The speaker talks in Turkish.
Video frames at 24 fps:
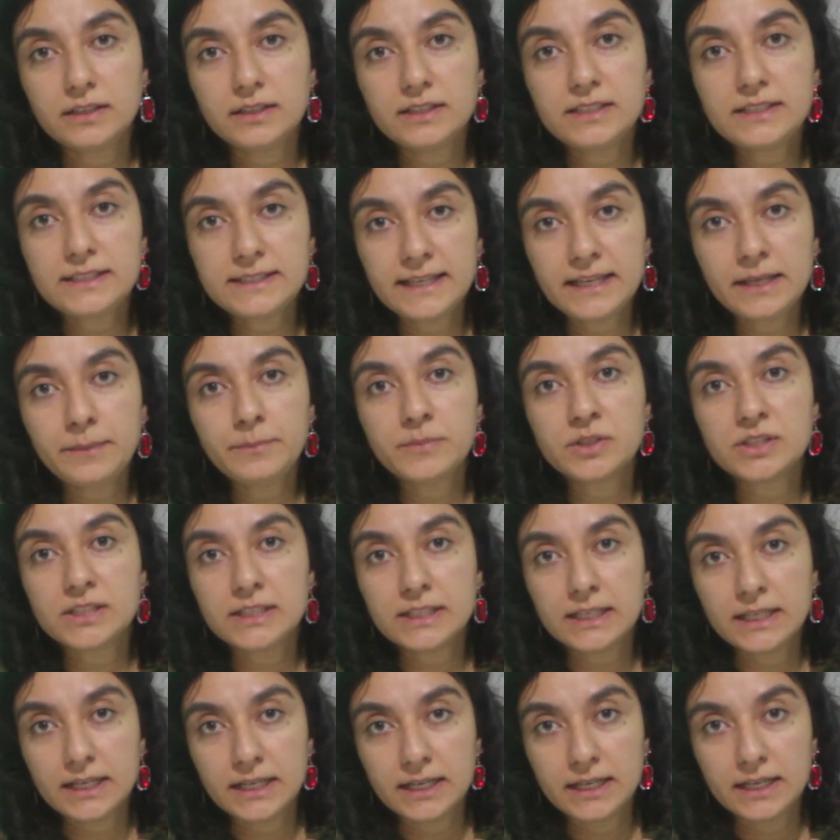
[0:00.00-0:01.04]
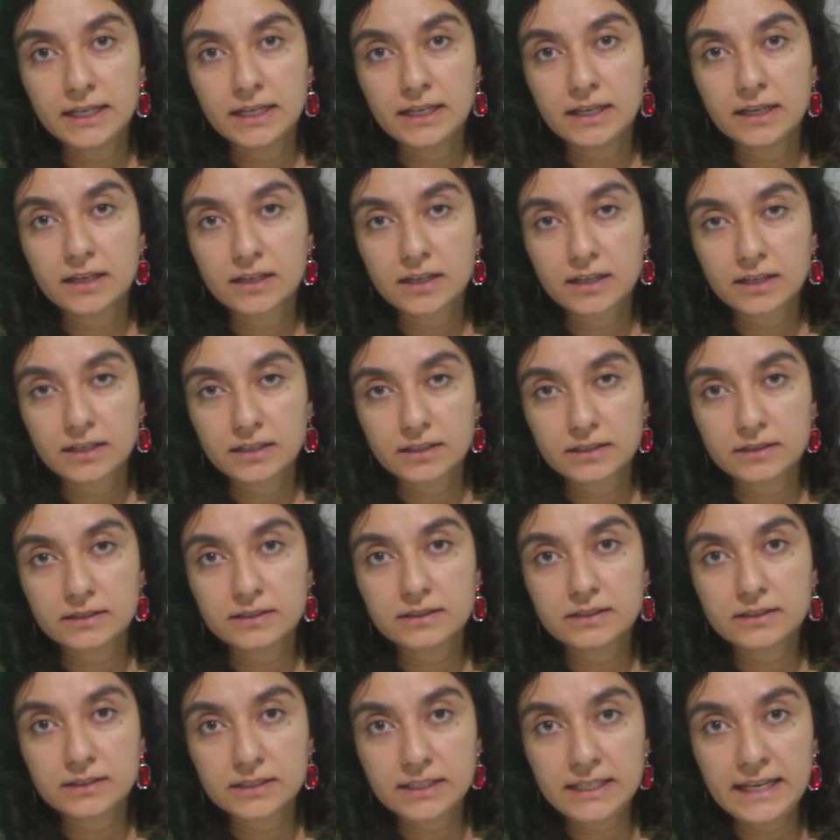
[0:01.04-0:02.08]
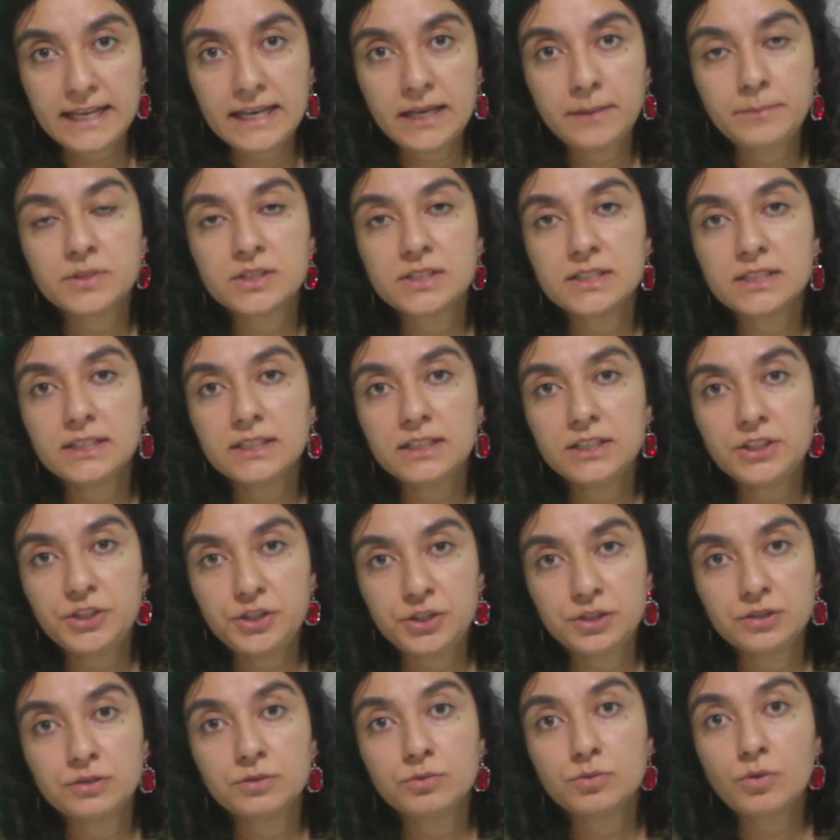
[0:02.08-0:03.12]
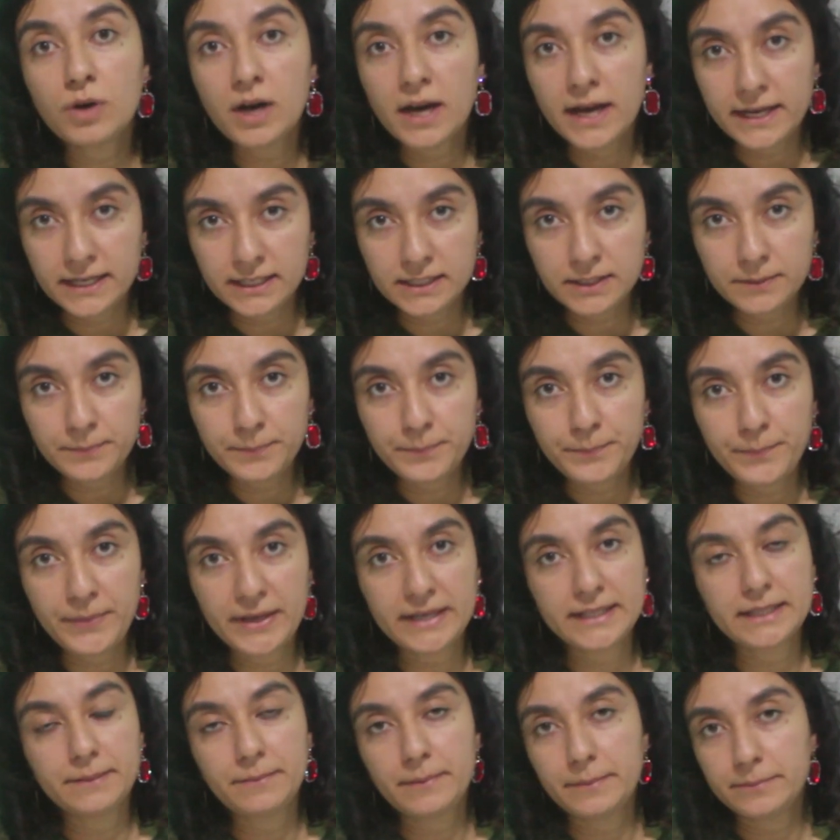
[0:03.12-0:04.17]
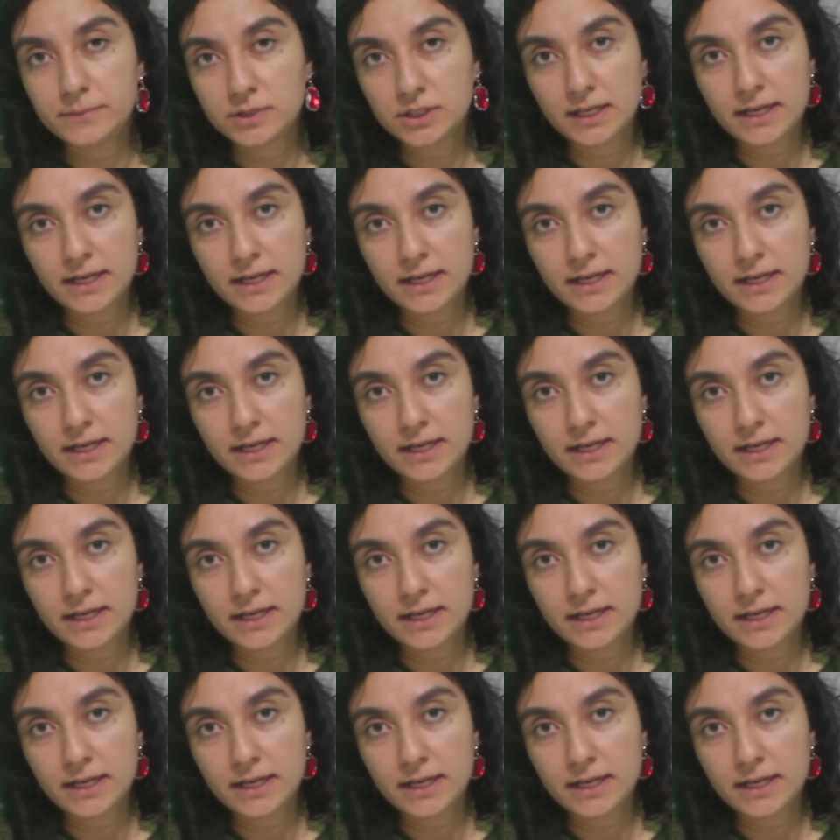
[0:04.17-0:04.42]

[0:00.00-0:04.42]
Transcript: isteğimizi, dileğimizi için dua edip beklememiz